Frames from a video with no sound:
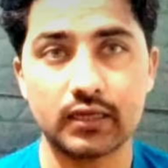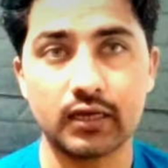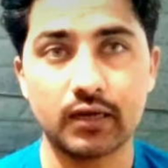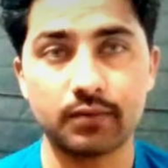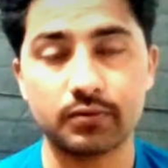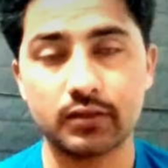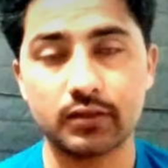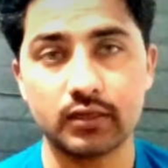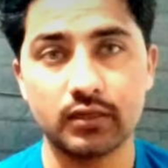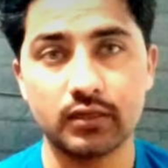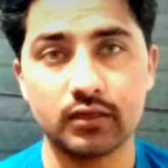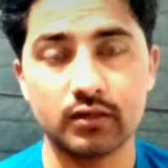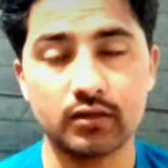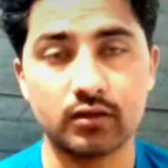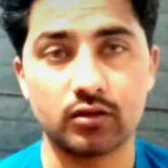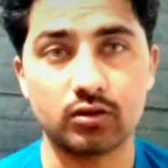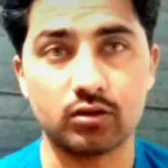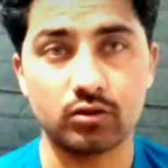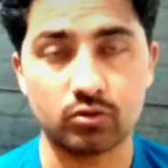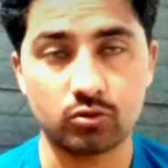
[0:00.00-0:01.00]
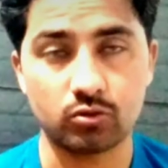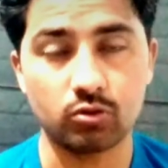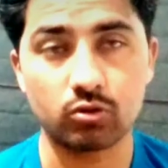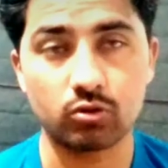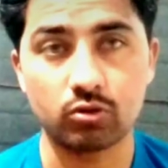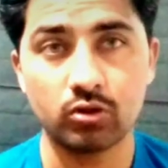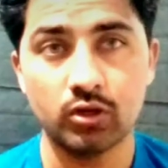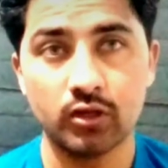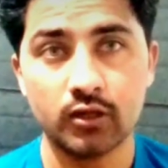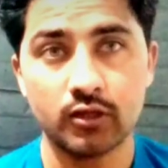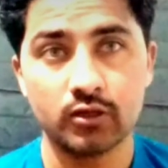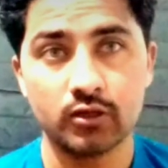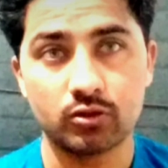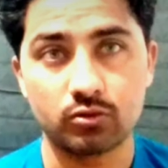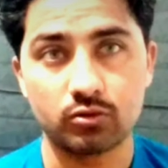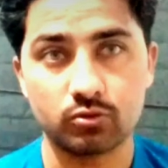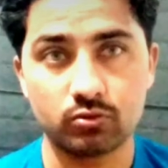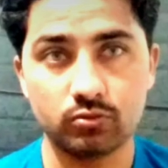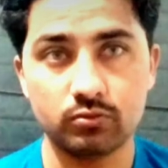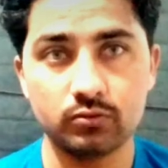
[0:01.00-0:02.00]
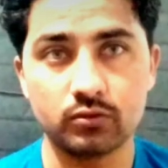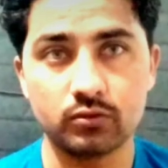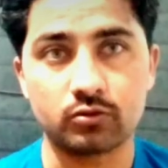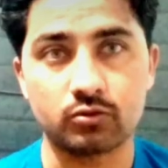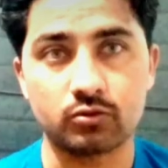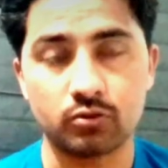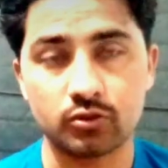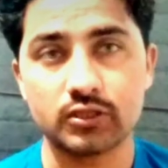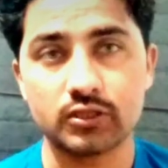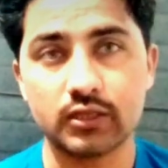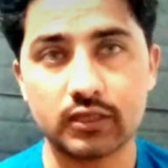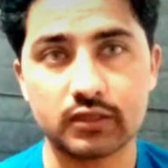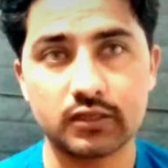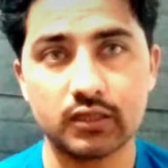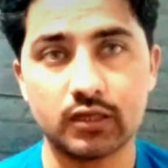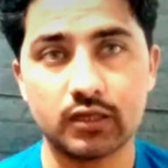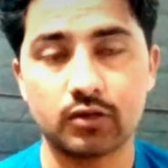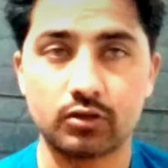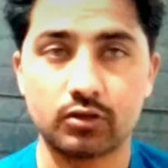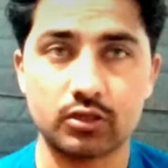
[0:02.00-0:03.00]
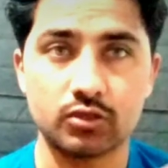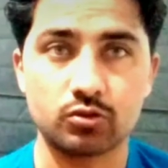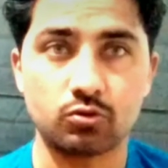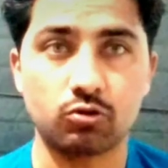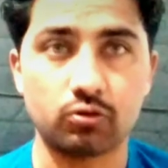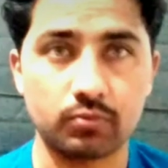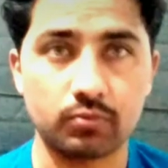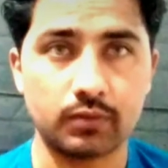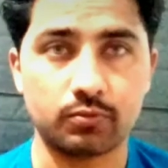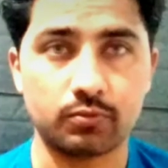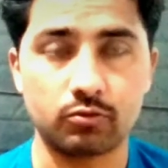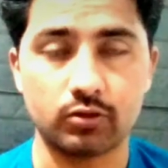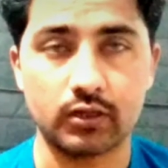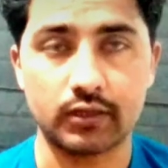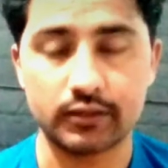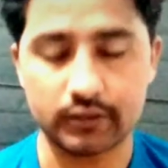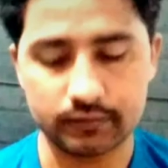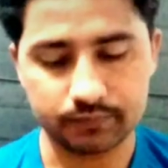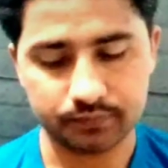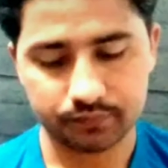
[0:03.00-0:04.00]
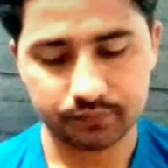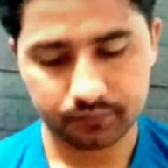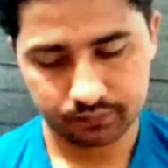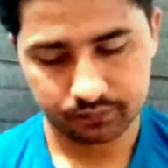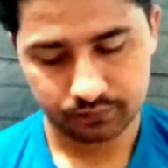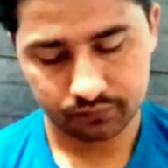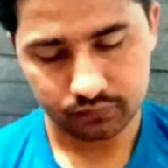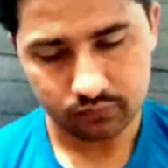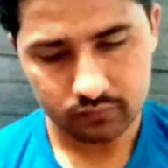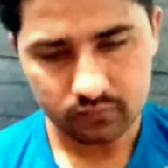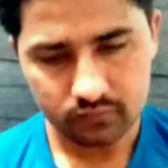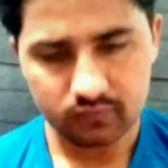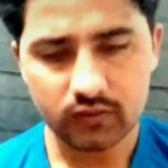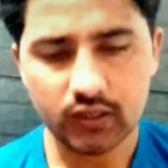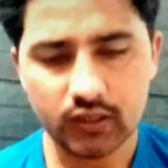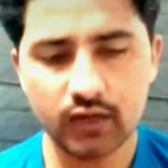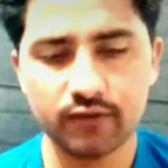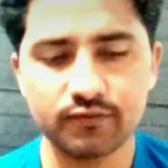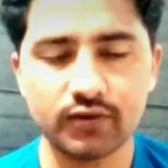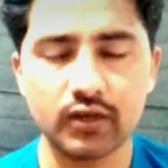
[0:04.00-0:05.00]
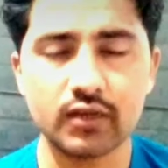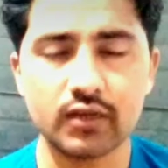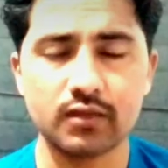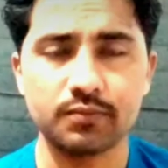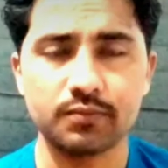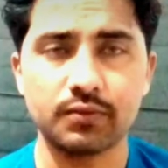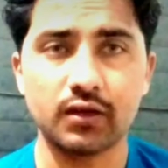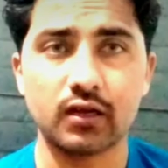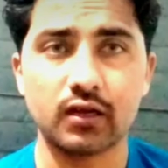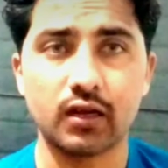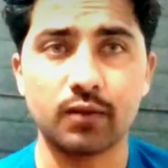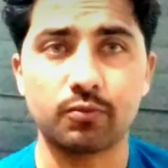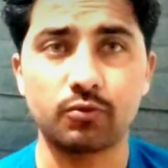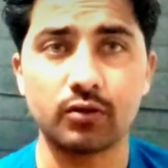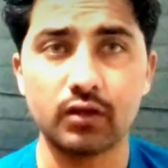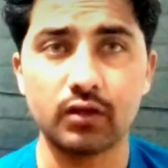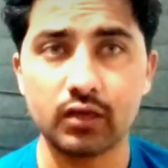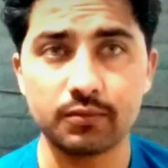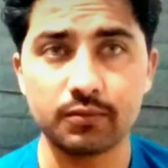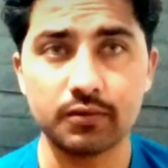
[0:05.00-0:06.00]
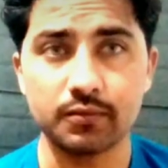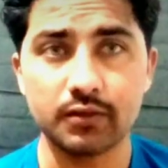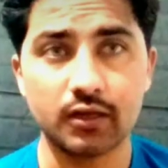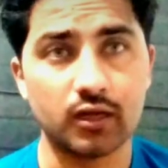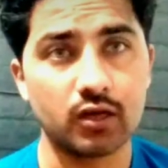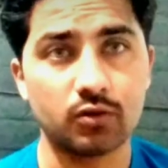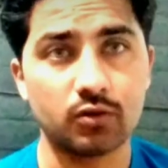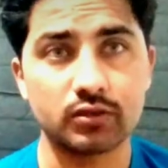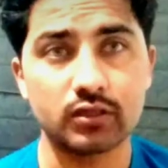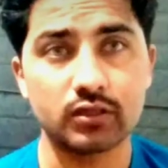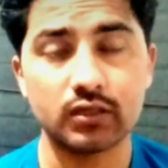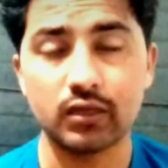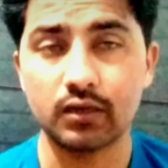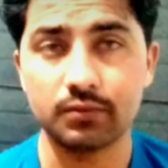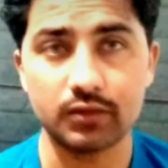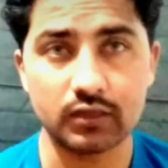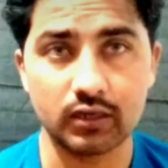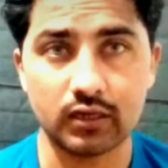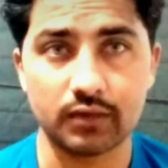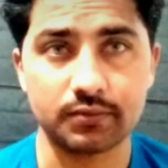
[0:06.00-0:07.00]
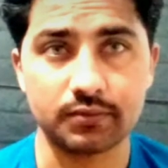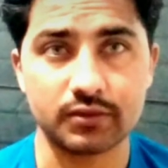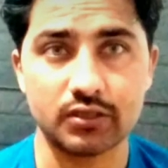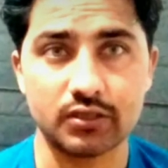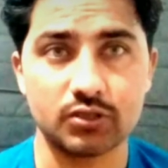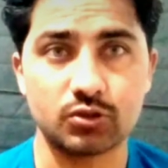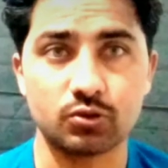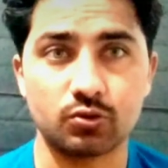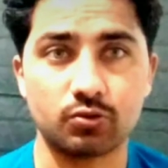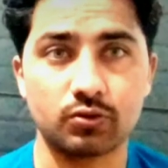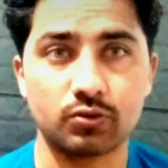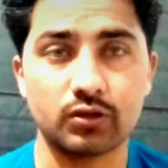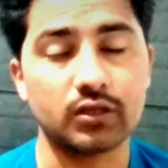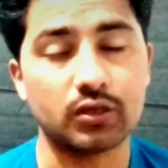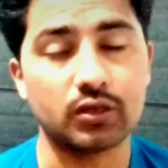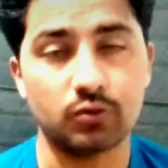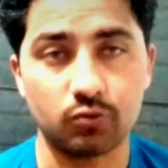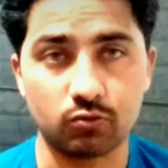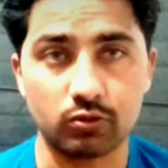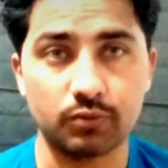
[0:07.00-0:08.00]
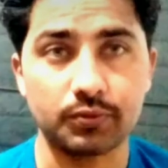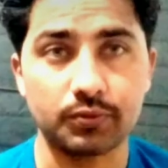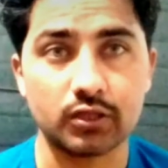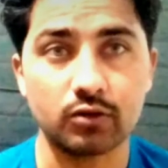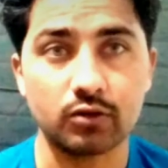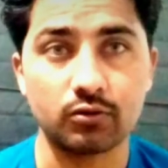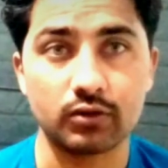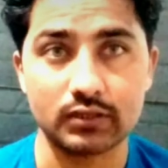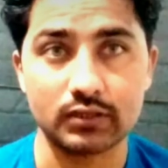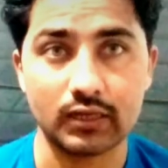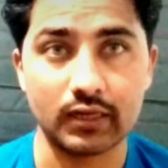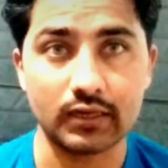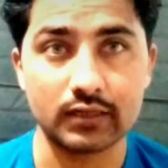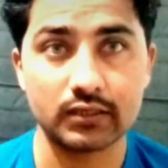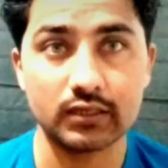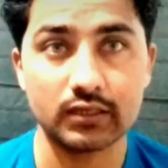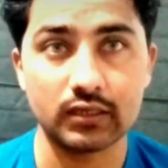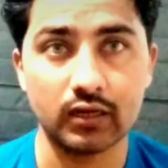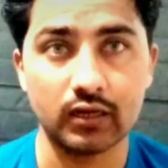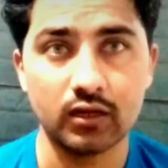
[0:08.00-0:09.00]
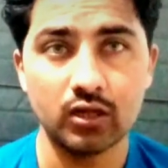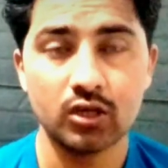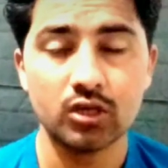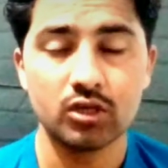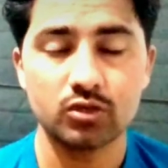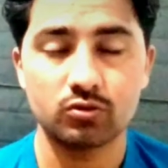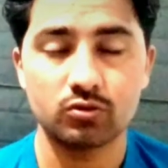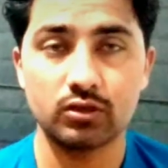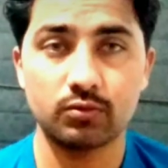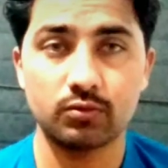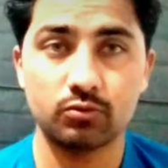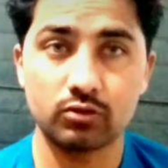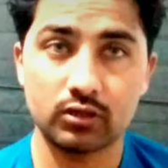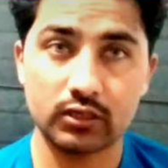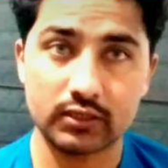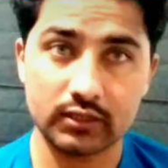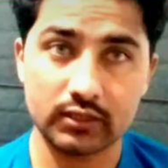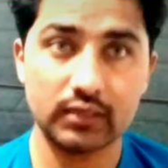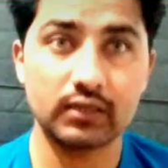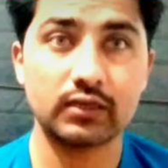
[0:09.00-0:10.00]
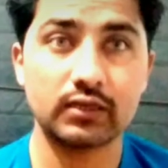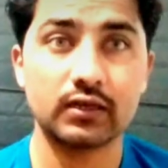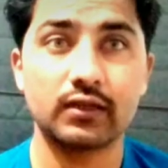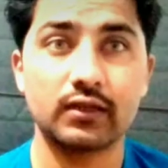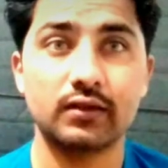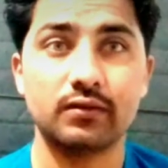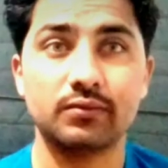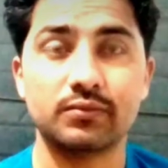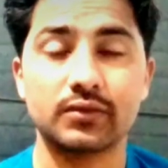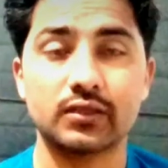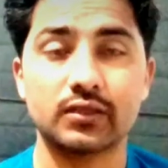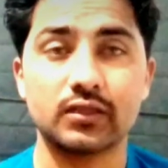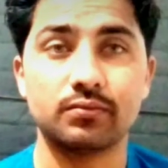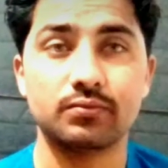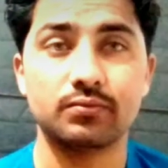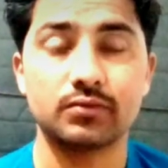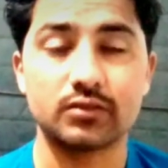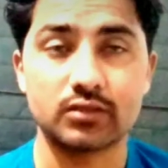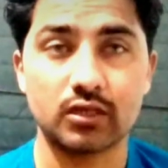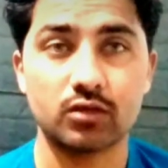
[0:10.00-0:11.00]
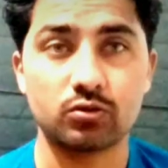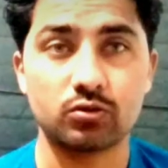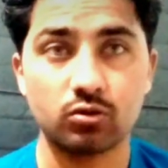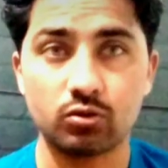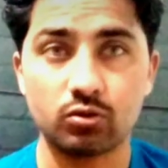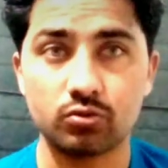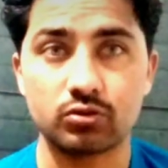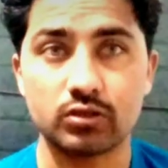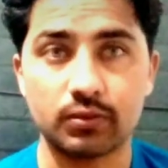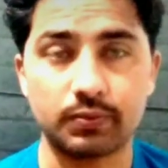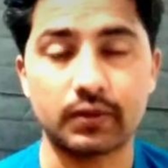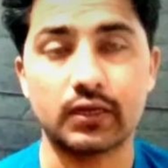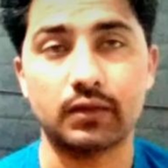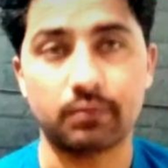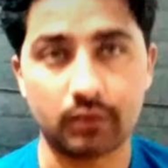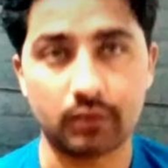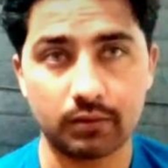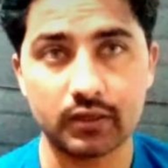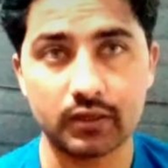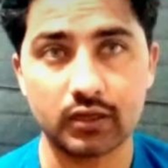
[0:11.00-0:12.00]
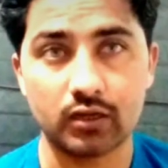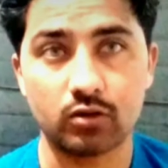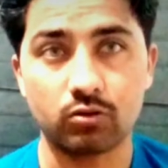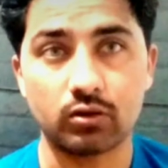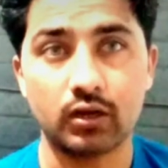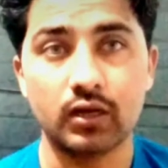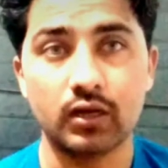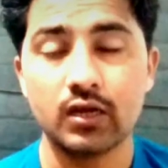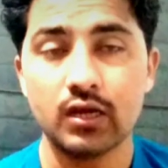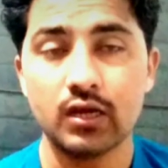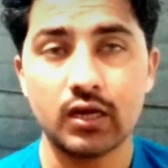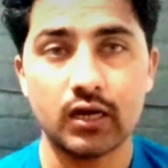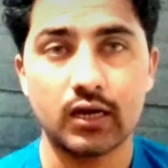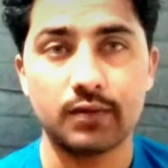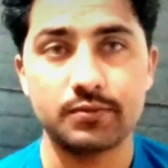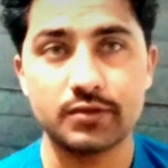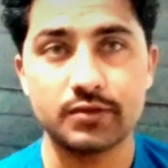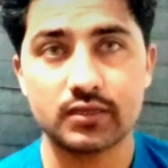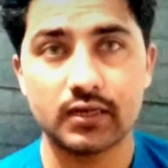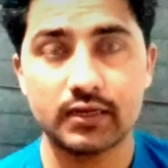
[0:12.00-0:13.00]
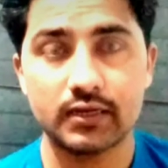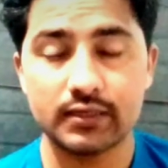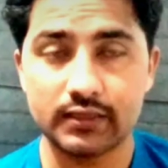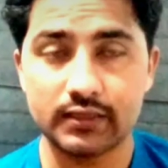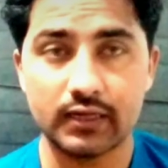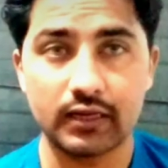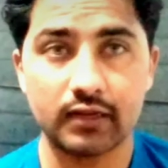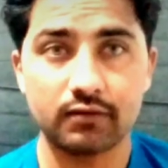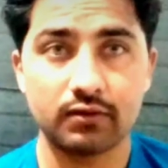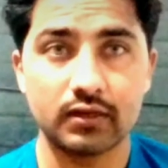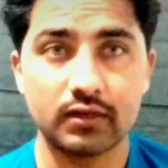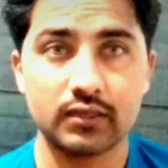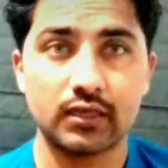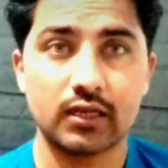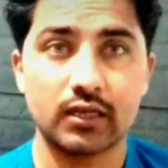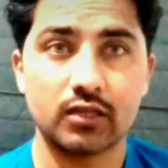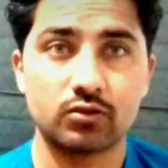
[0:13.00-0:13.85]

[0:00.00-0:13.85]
है कि आपकी कोर कौन सी लगती है और किस कोर में आपको डालते हैं फॉर एग्जाम्पल अगर आपको ई एम ई में डाला हुआ तो ई एम ई की कब ट्रेनिंग शुरू होने की उनको ही पता होगा जाहिर है ठीक है ना तो जब उनका ट्रेनिंग का ही मतलब स्टार्ट होगा उससे पहले आपका मेडिकल होगा अब जिस तरह इंजीनियरिंग वाले